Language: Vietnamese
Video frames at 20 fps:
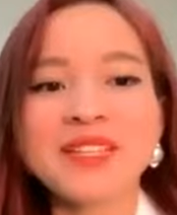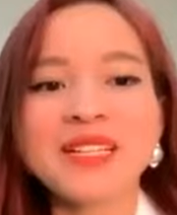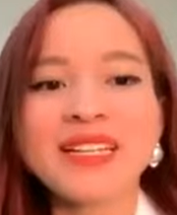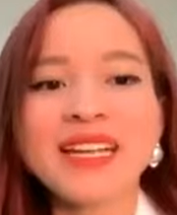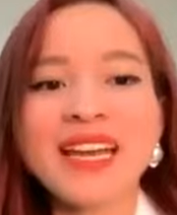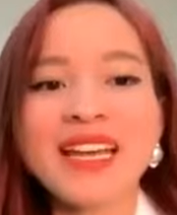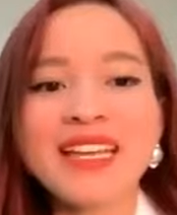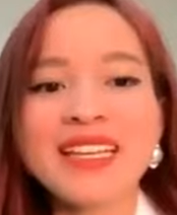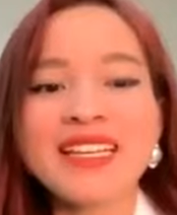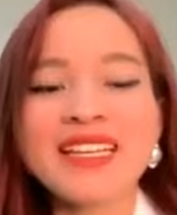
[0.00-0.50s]

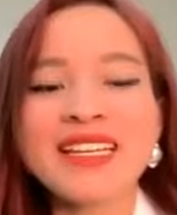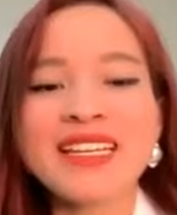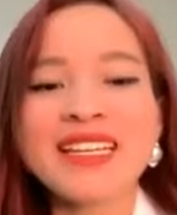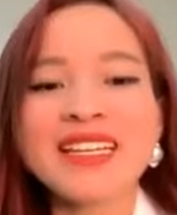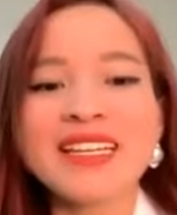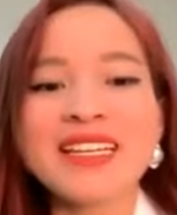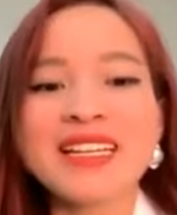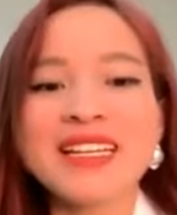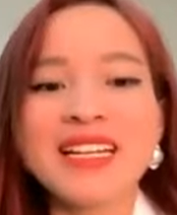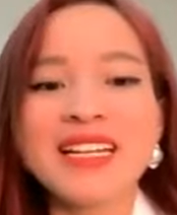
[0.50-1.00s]
Ok.
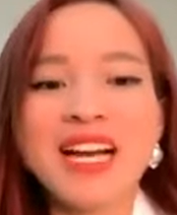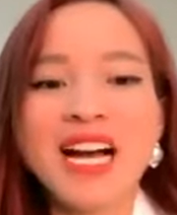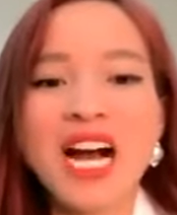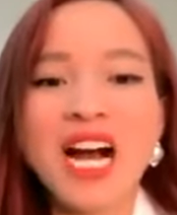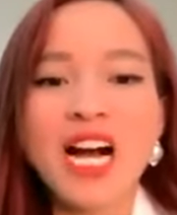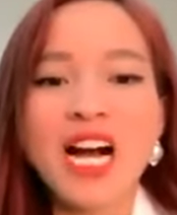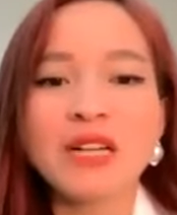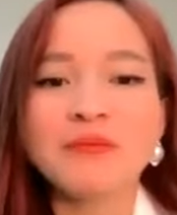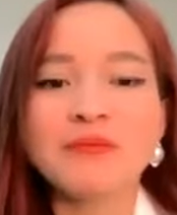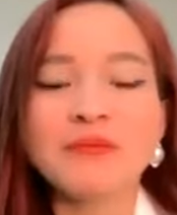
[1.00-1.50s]

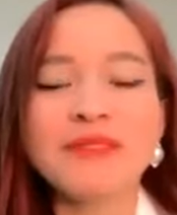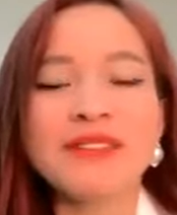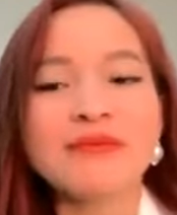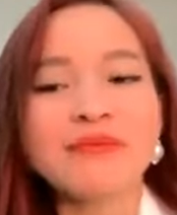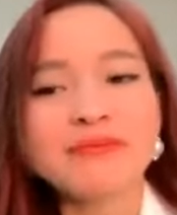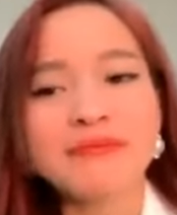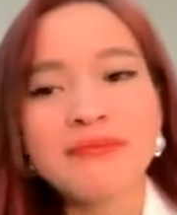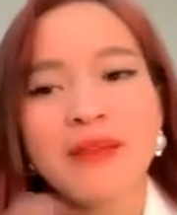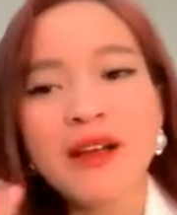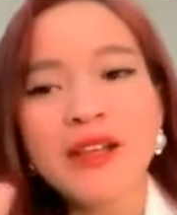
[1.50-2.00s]
Um,
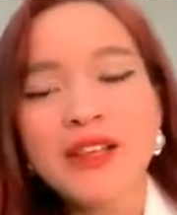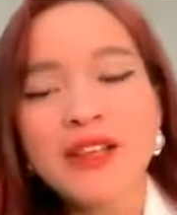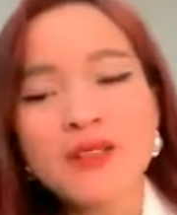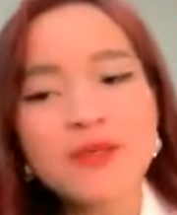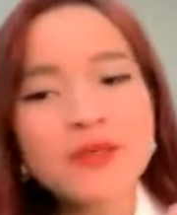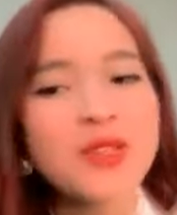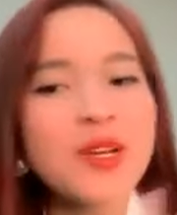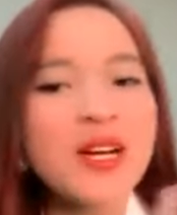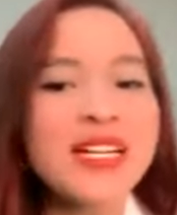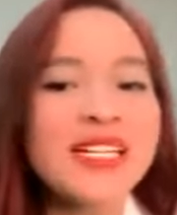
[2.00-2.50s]
bao nhiêu
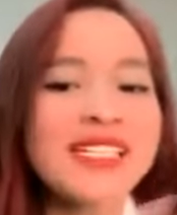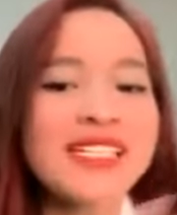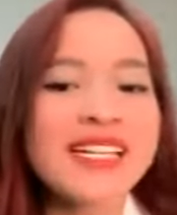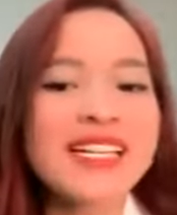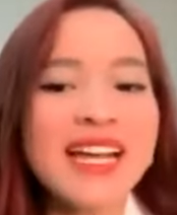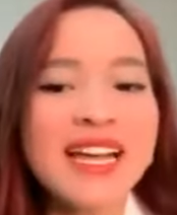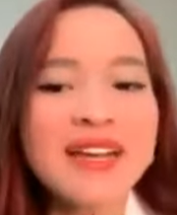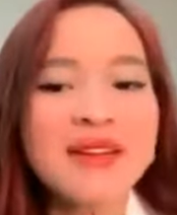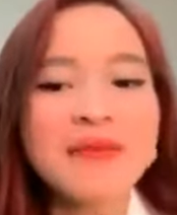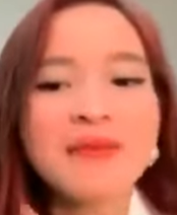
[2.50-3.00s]
trong số anh chị
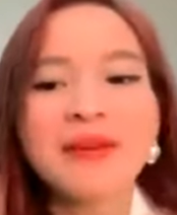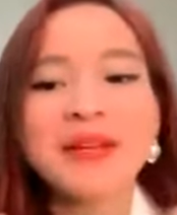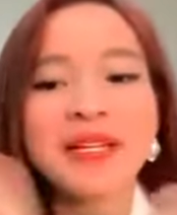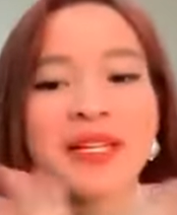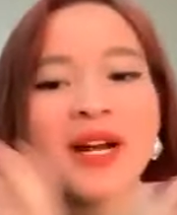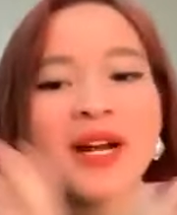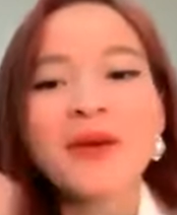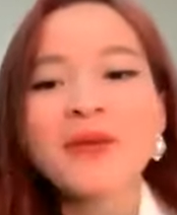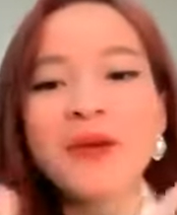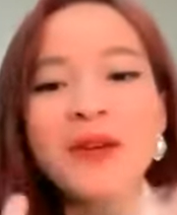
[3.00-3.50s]
đây mình
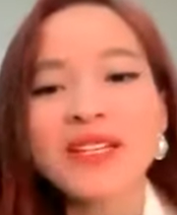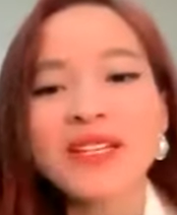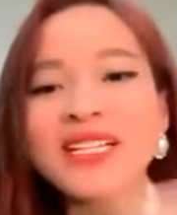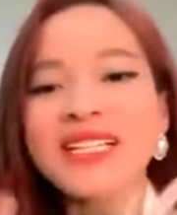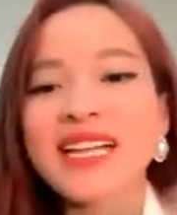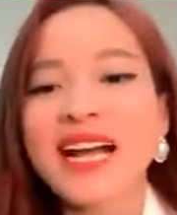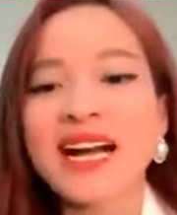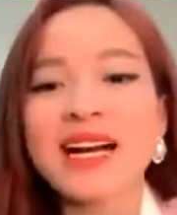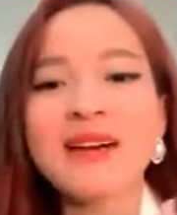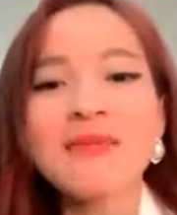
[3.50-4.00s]
không có
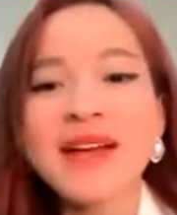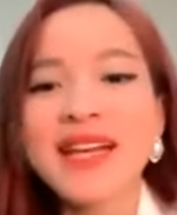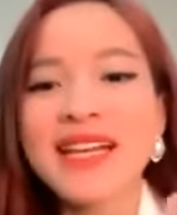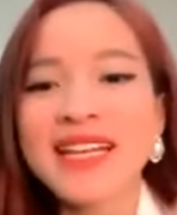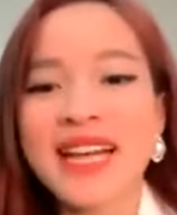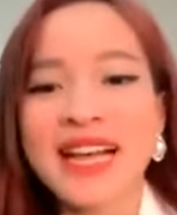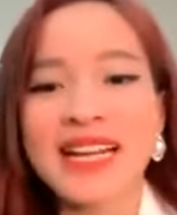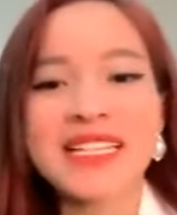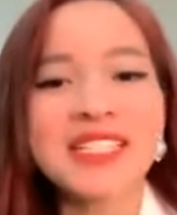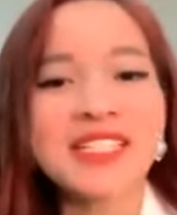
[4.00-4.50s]
thích ở
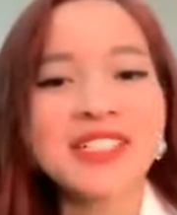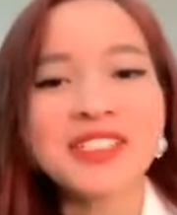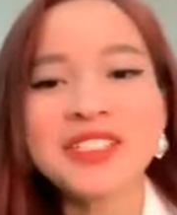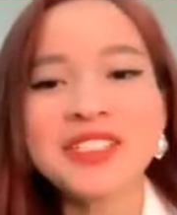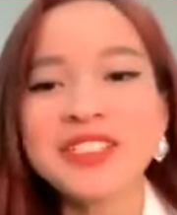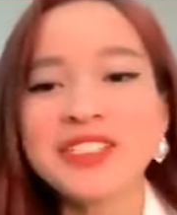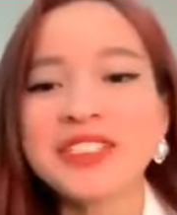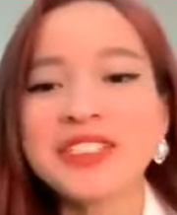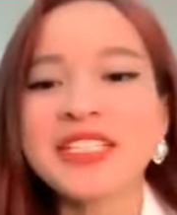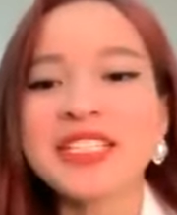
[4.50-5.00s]
bên cạnh những
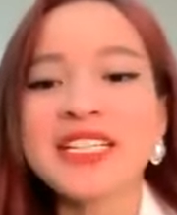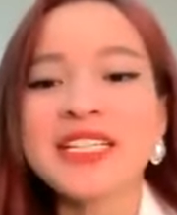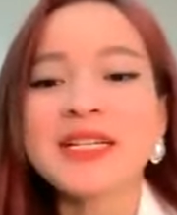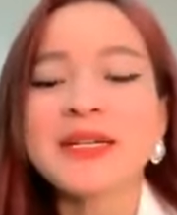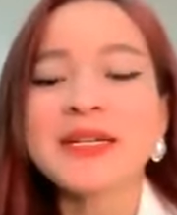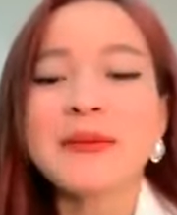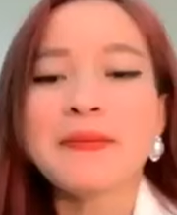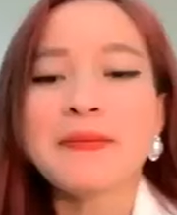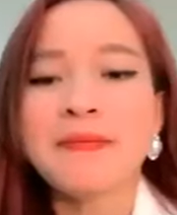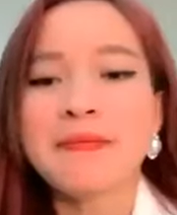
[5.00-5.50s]
người
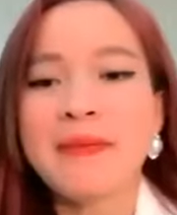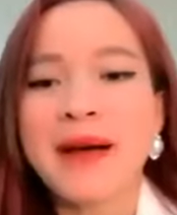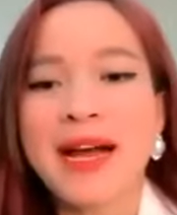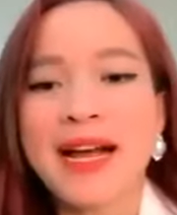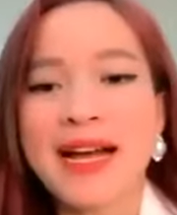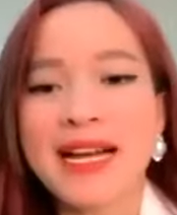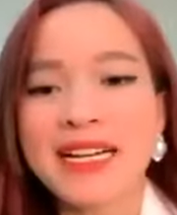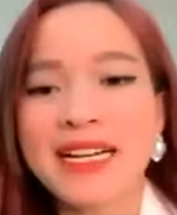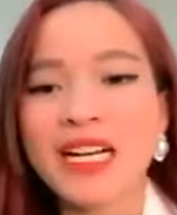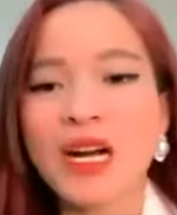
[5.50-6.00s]

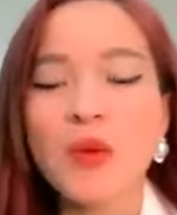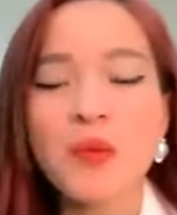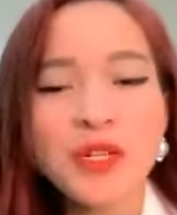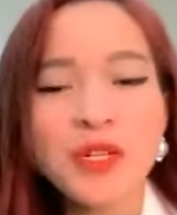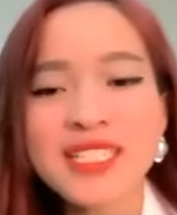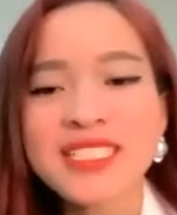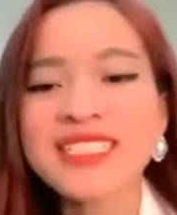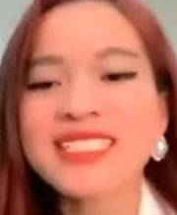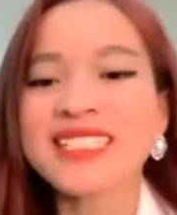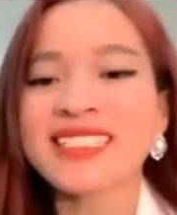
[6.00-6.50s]
mà không có
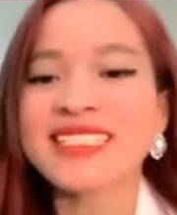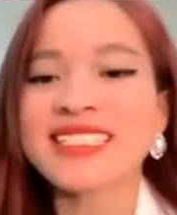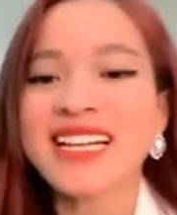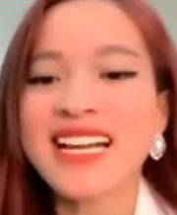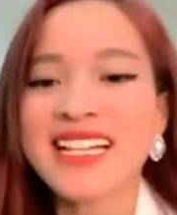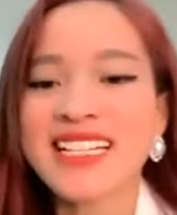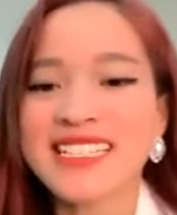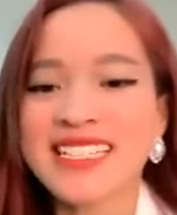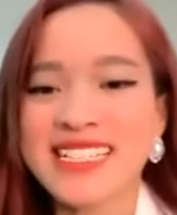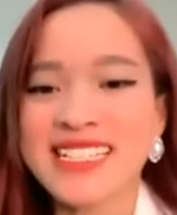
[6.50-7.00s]
tích cực
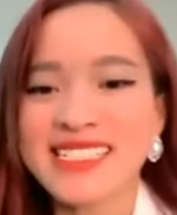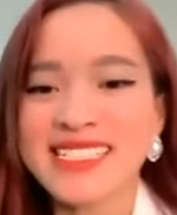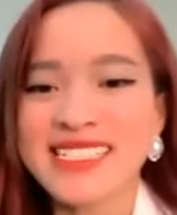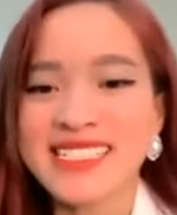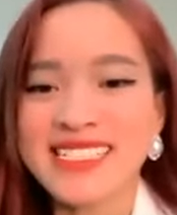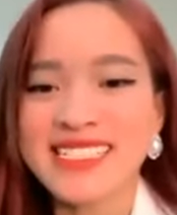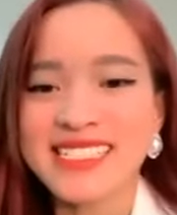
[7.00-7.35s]
các anh chị?